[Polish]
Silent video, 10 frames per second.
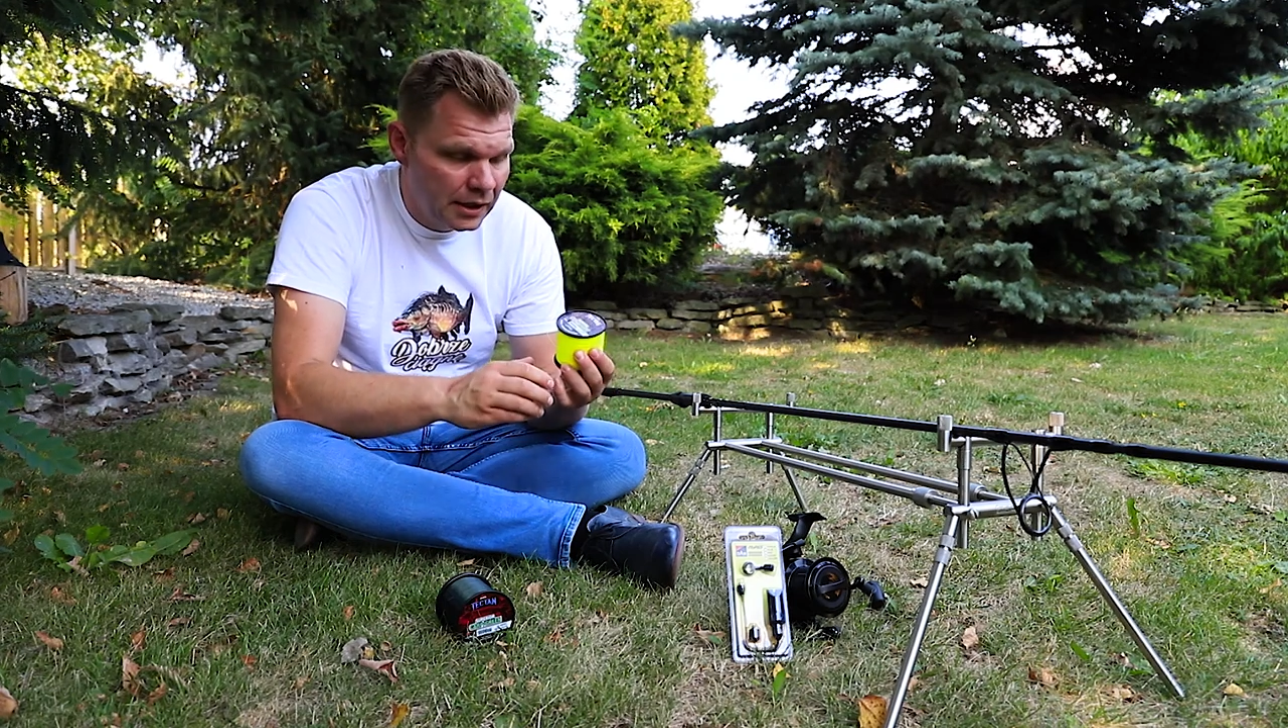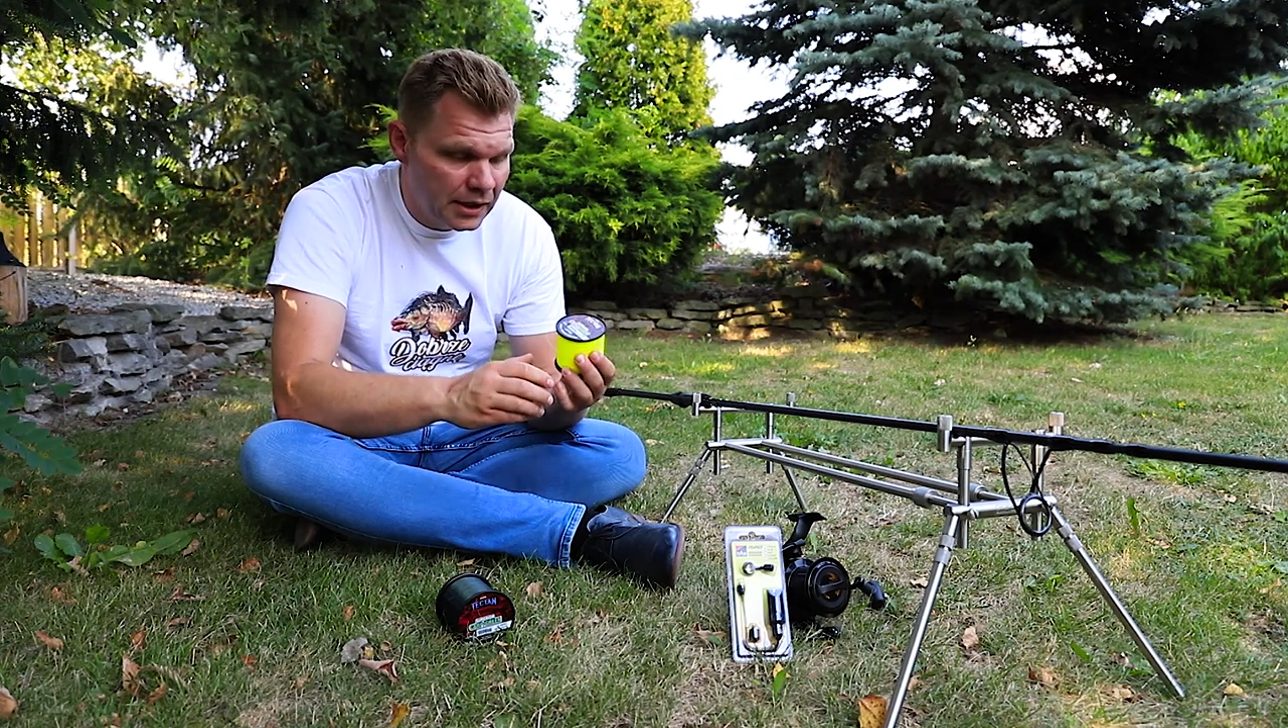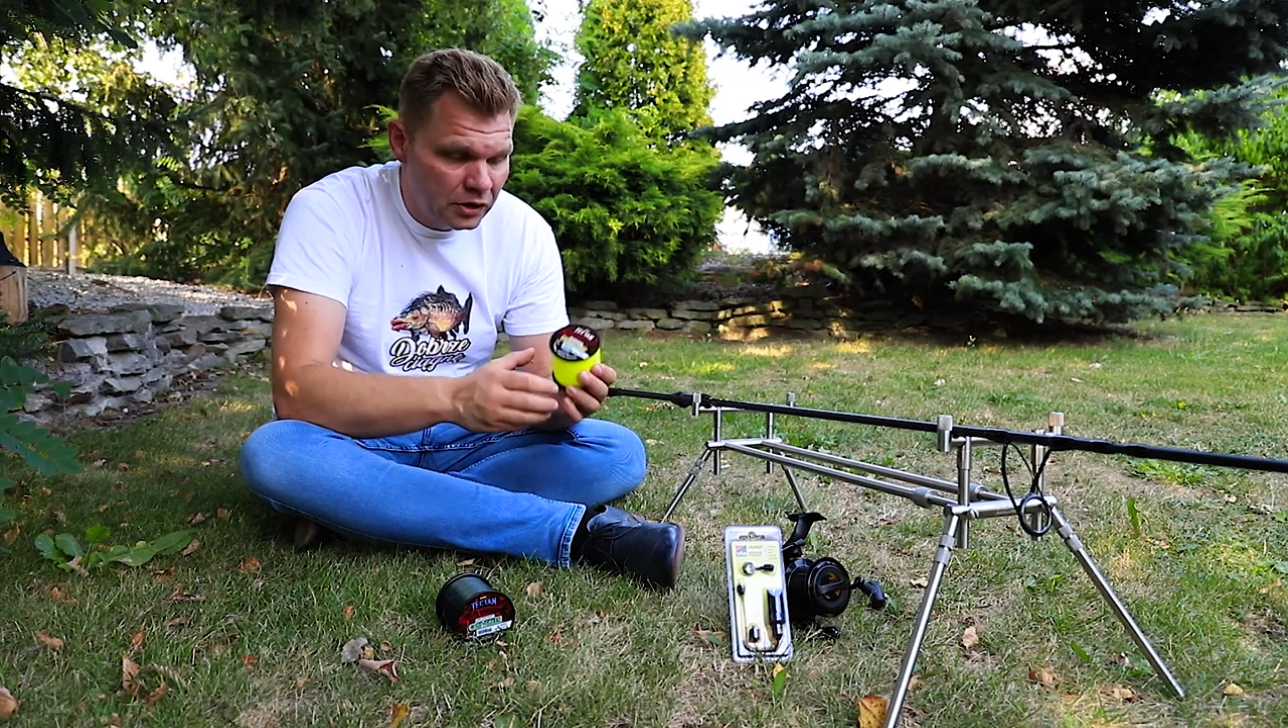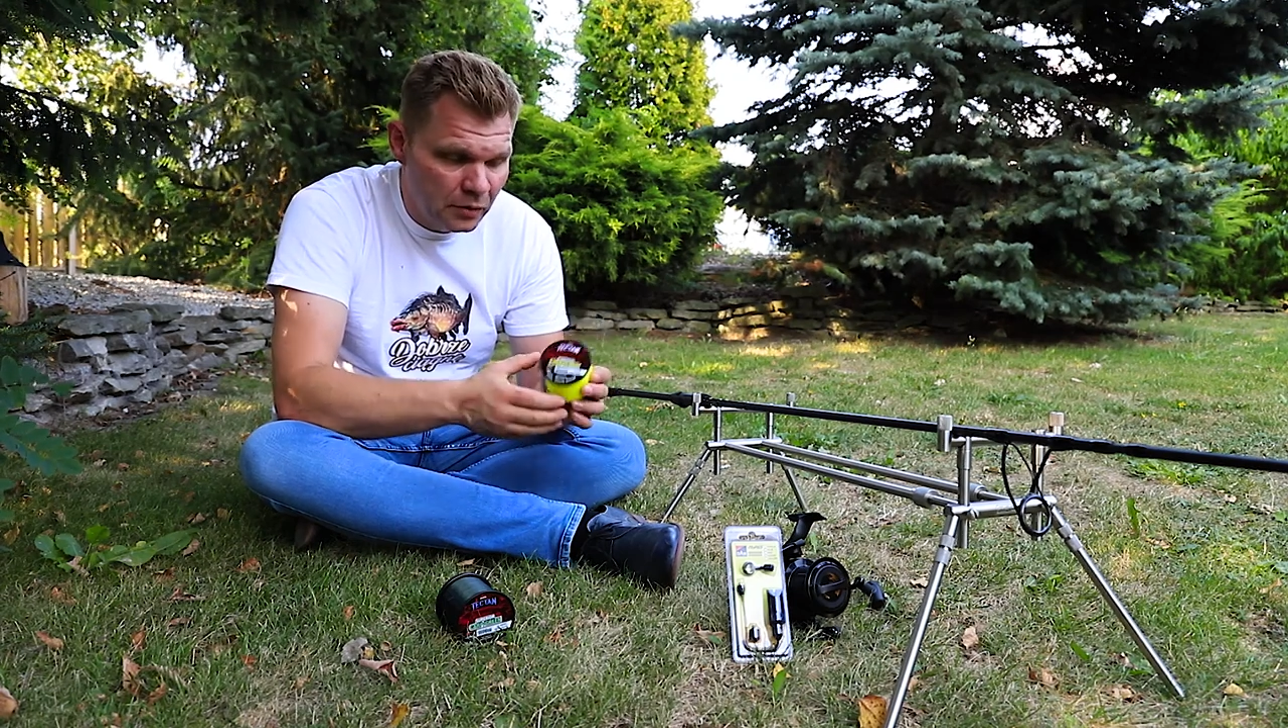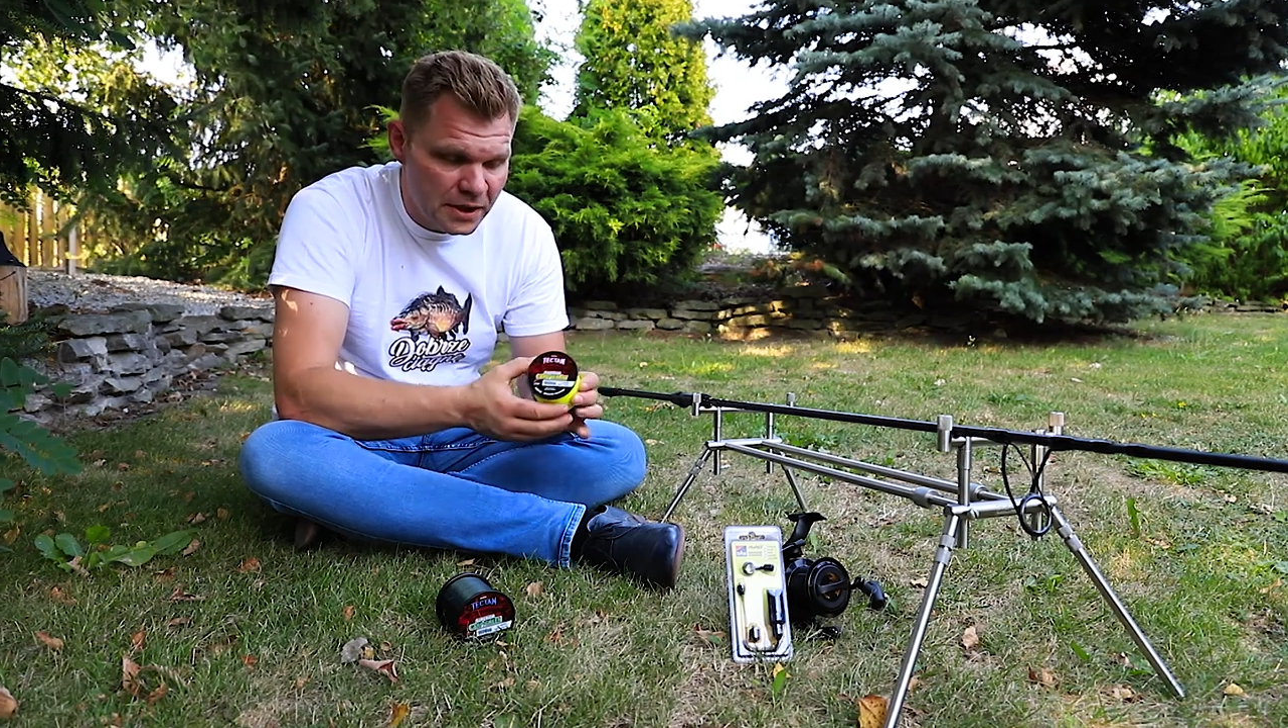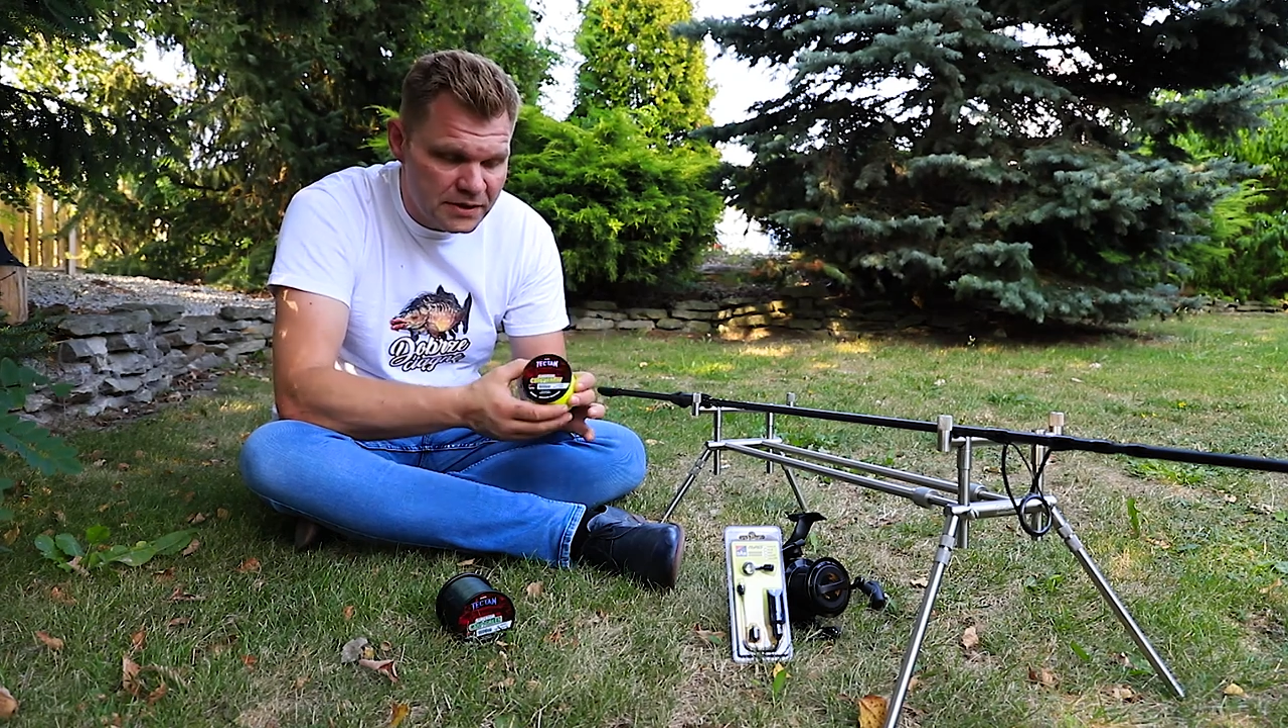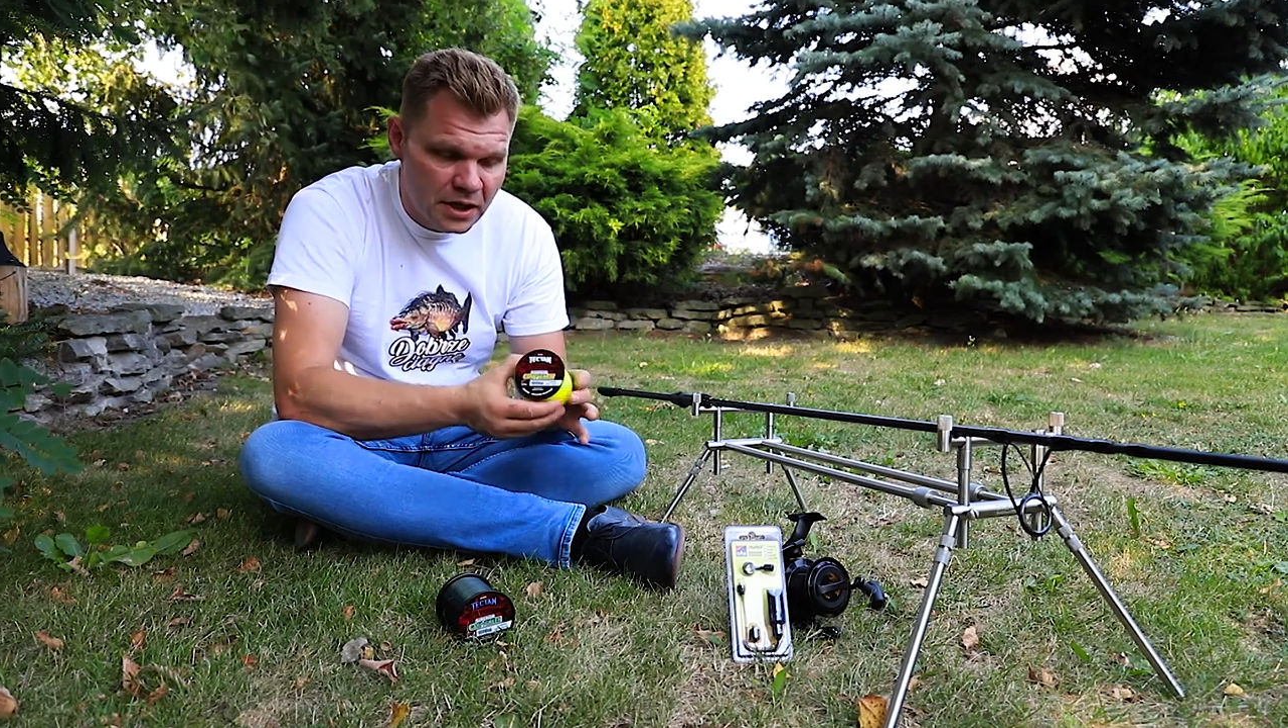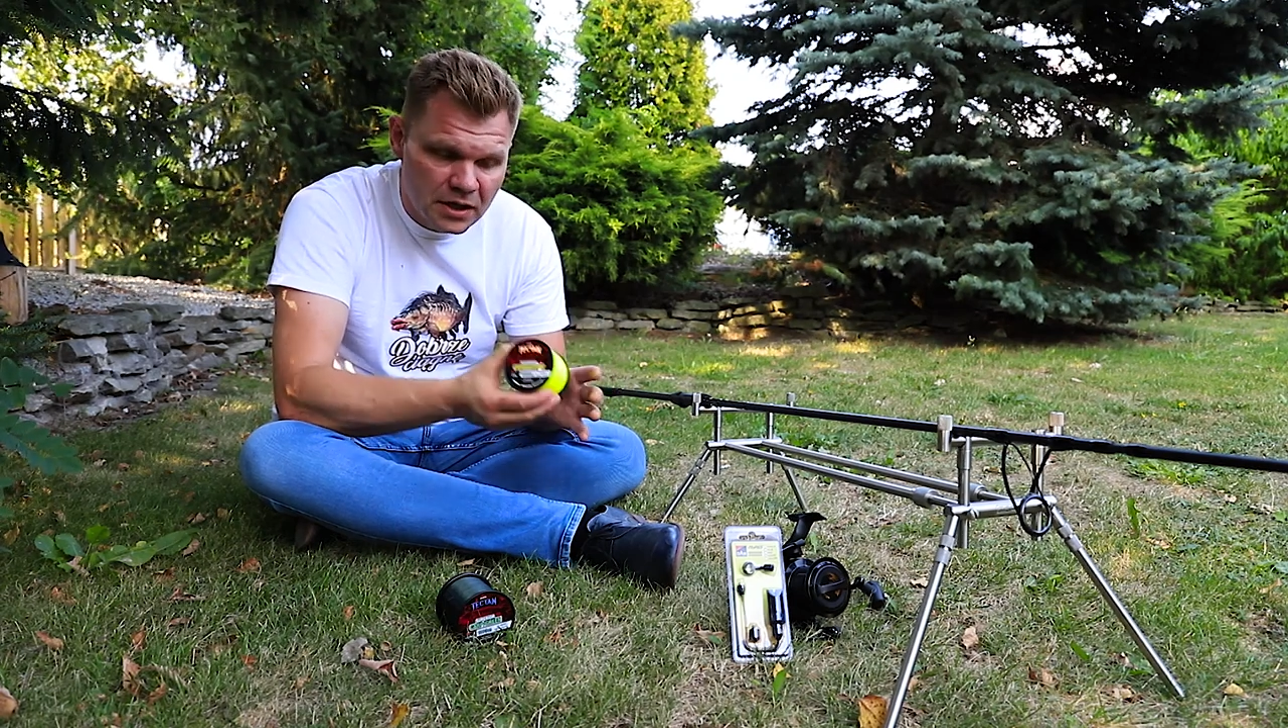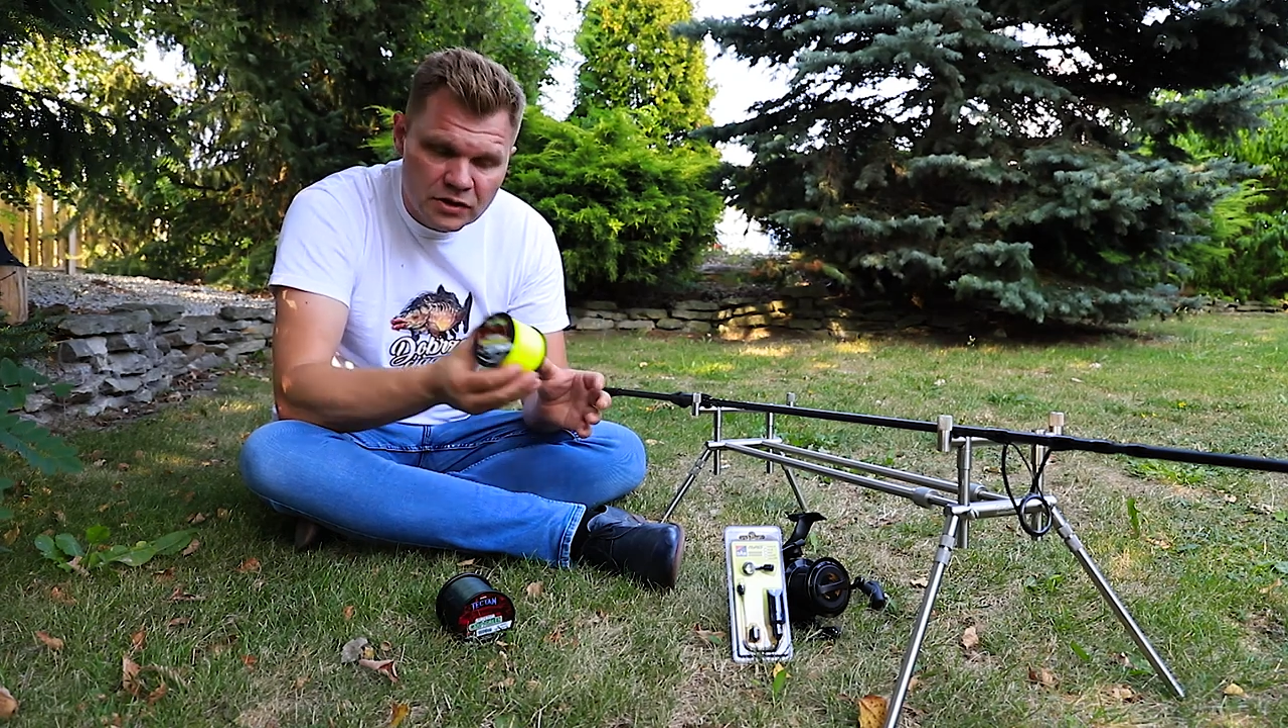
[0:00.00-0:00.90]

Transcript: Natomiast